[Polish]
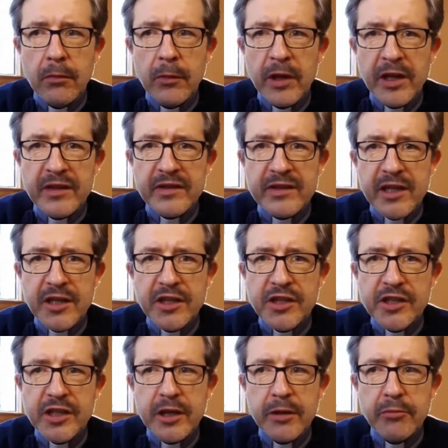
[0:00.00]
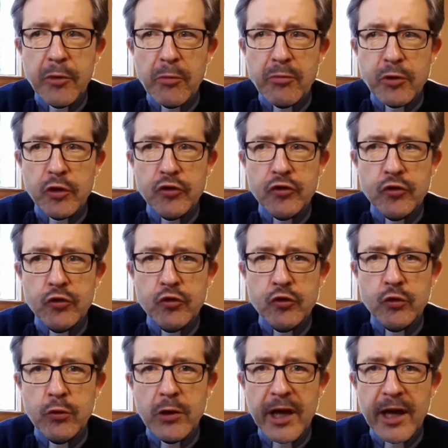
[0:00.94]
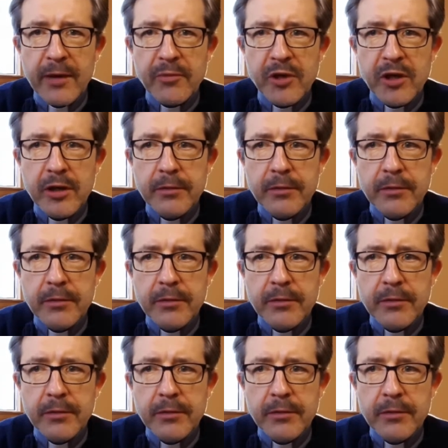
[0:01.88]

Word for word: Jesteście po prostu sługami.